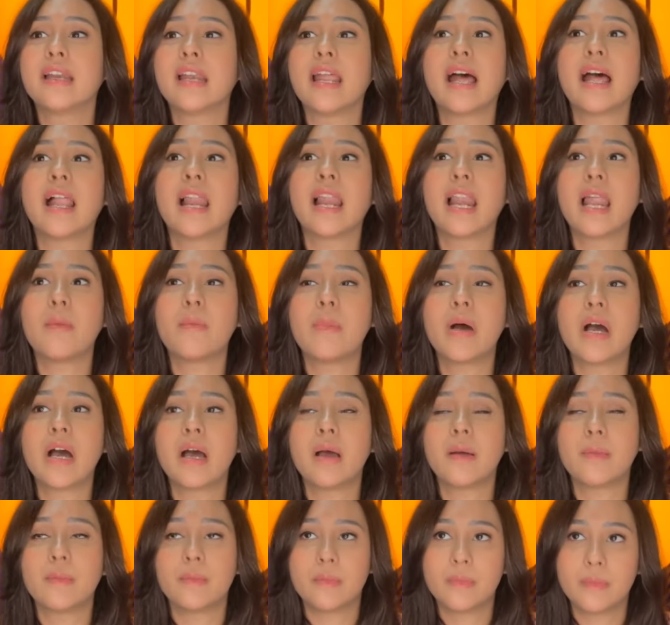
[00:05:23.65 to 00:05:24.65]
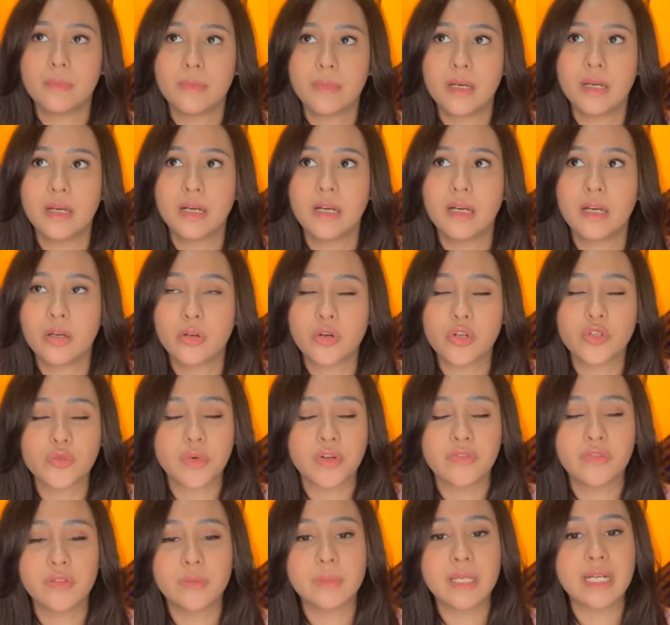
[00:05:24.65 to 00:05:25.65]
Nah, laba uh, gross
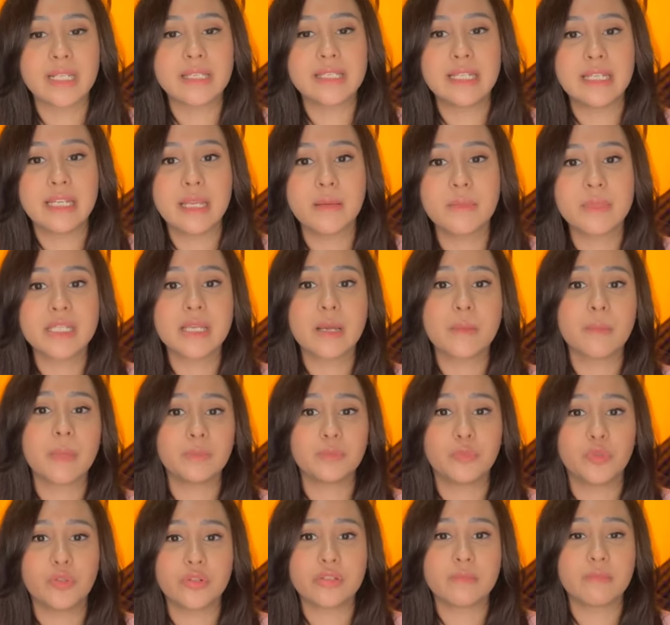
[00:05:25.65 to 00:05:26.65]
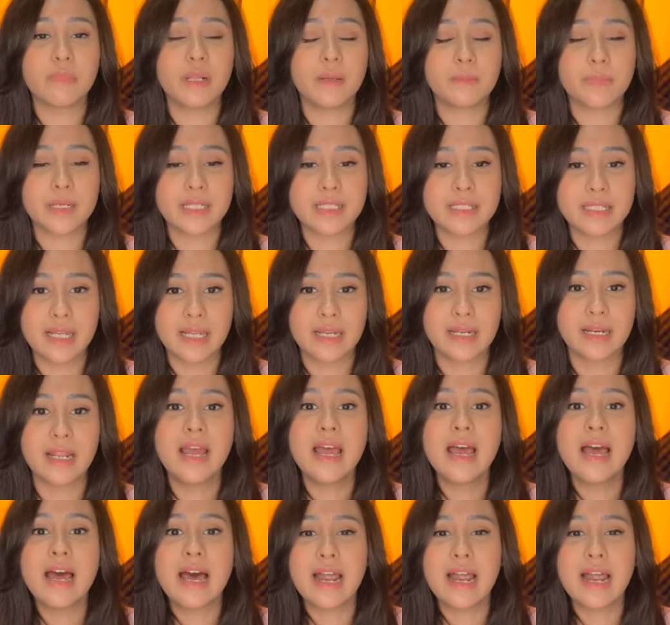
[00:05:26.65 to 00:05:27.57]
profit marginnya misalnya 49%.